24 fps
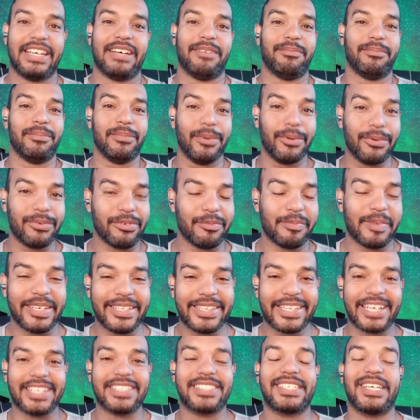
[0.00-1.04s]

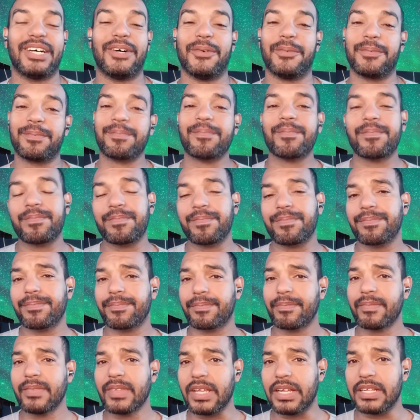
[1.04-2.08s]
movimentação
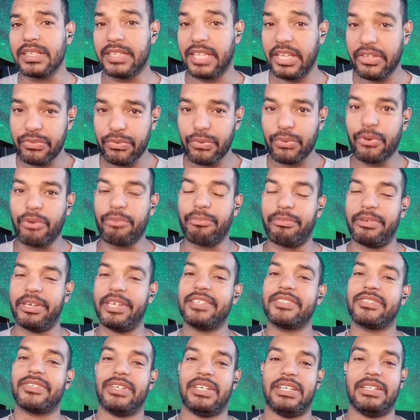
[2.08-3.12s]
desde o
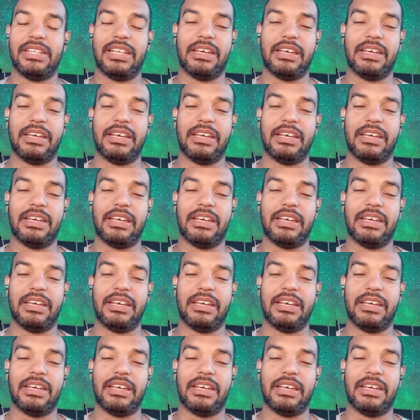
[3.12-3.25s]
começo.